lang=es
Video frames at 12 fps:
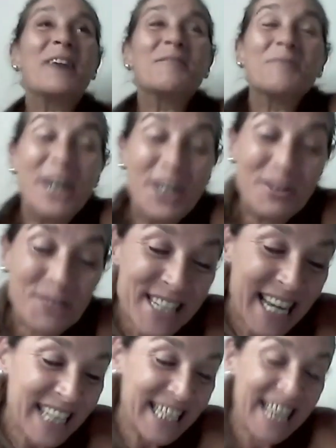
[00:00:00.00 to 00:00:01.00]
Bueno,
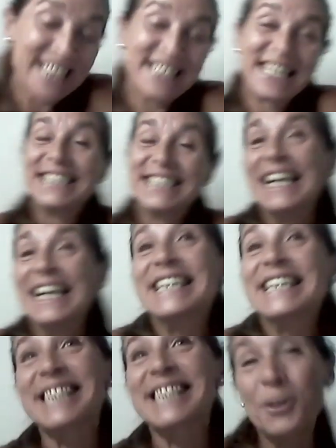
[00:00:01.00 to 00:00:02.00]
muchas gracias.
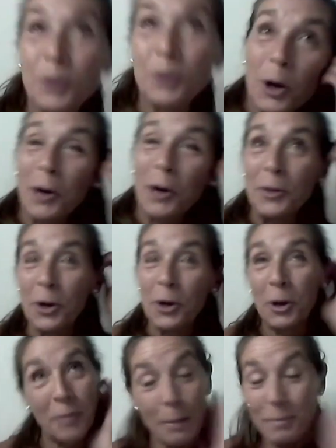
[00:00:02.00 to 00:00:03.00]
Sí, uno
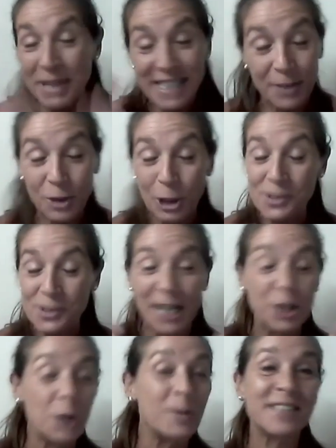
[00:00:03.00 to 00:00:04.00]
cuando van pasando los
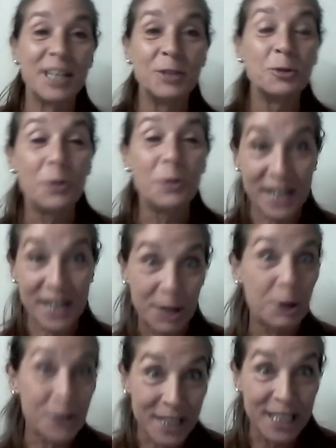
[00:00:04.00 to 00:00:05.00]
años va haciendo un
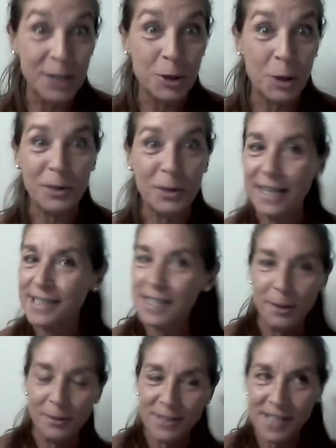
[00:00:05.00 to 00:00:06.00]
recorrido porque
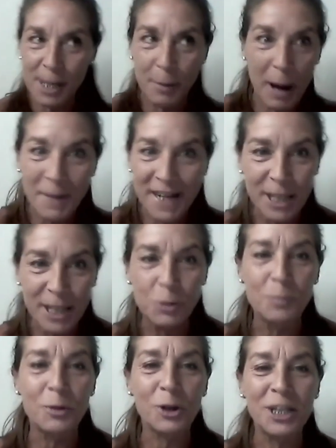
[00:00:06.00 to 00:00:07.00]
se, va
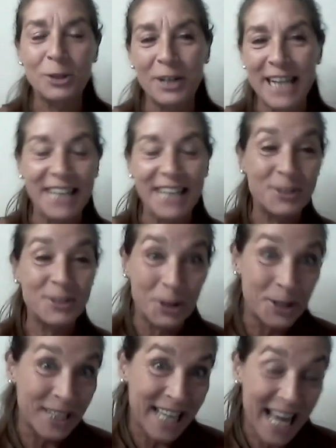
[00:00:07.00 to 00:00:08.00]
perdiendo un poquito en la
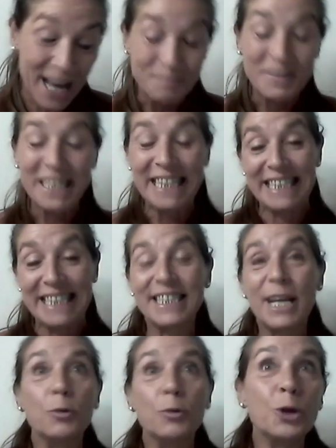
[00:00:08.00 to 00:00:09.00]
historia
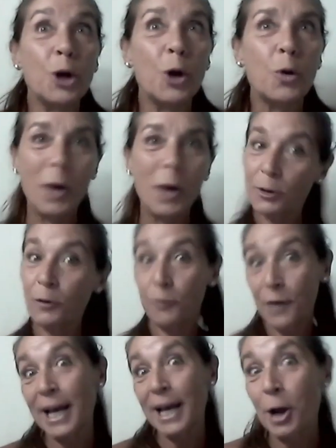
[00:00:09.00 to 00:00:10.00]
de uno. ¿Cuándo
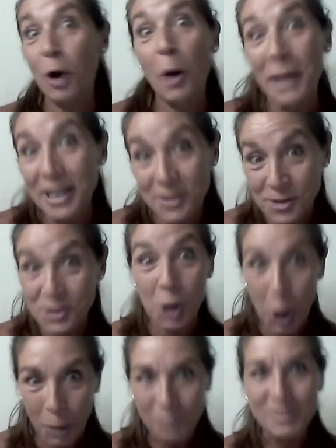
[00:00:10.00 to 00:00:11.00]
fue que
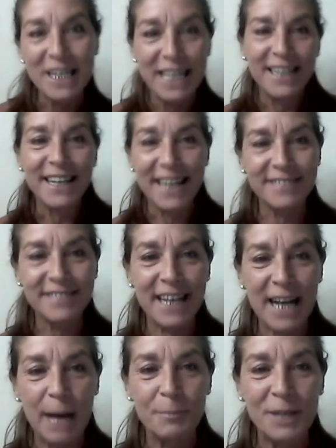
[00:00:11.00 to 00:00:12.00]
comenzó
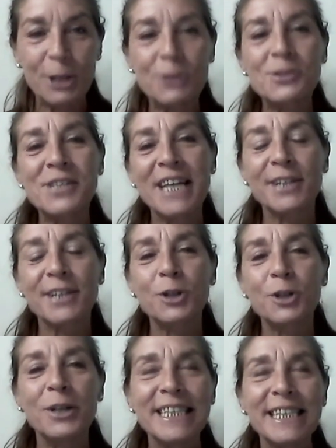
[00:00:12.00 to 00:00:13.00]
este camino,
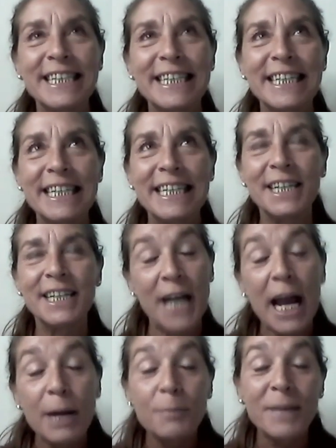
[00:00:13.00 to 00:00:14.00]
cierto? Y
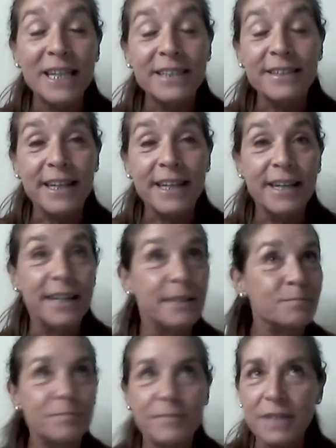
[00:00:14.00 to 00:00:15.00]

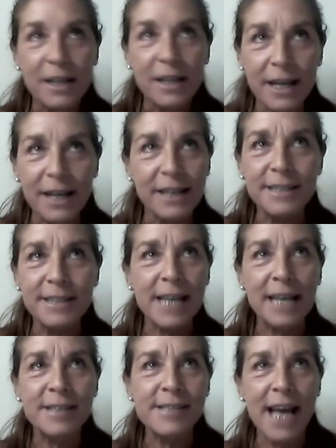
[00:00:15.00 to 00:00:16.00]
realmente eh,
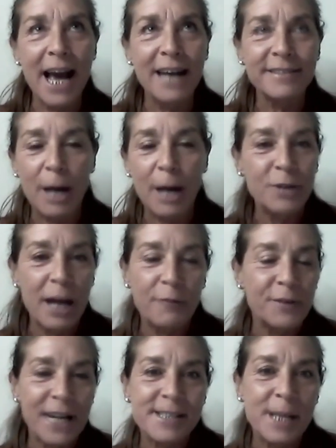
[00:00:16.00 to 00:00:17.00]
quizás sea hasta una
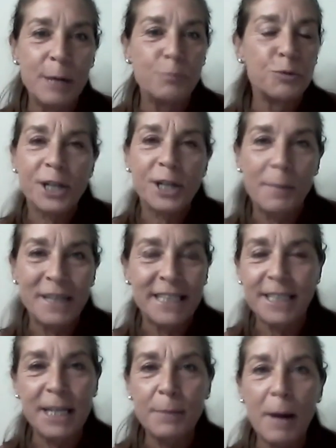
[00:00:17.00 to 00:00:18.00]
frase muy
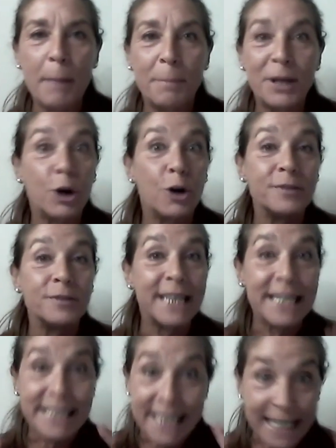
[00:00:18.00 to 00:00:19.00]
repetitiva, pero
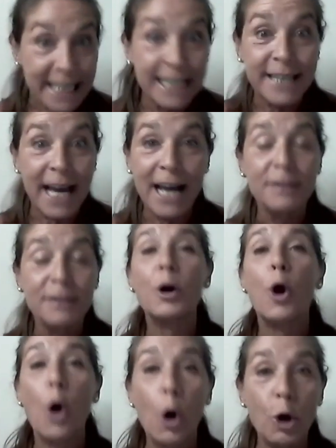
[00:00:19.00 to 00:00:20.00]
de chiquita,
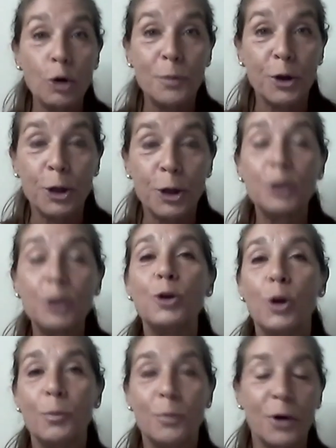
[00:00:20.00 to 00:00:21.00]
hoy por hoy
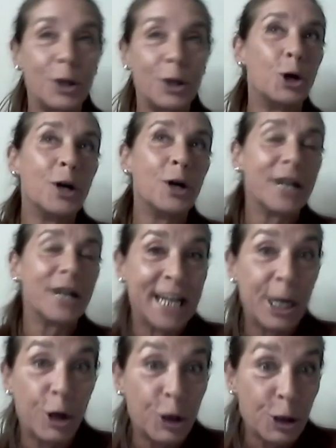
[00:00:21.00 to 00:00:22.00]
lo puedo
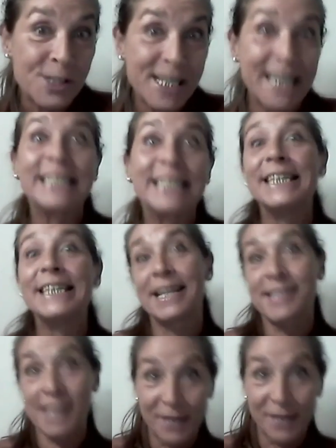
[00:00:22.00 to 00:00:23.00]
reconocer y
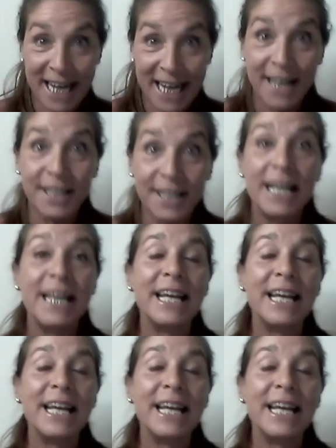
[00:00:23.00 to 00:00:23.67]
aseverar